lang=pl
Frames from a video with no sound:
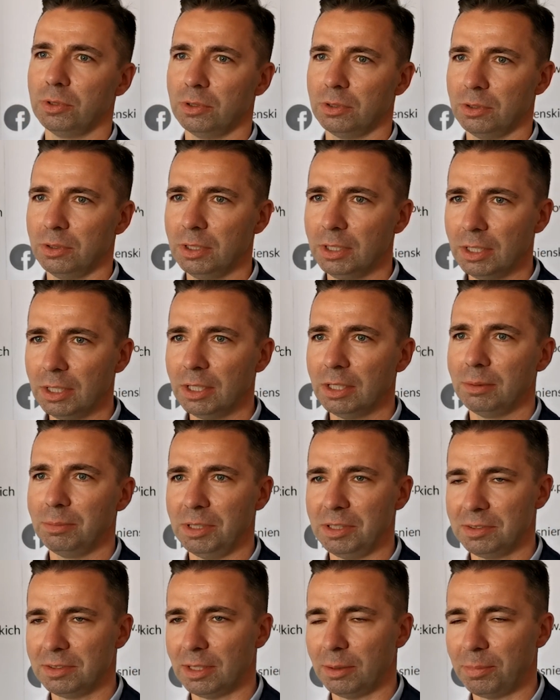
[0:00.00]
do
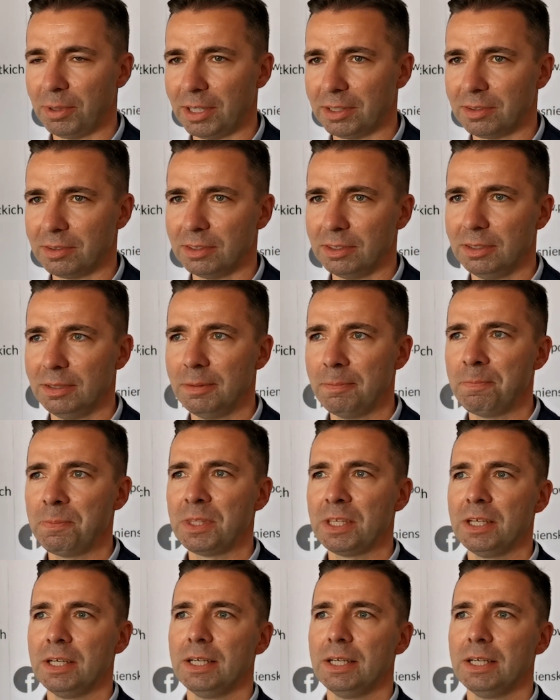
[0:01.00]
miejsca pracy.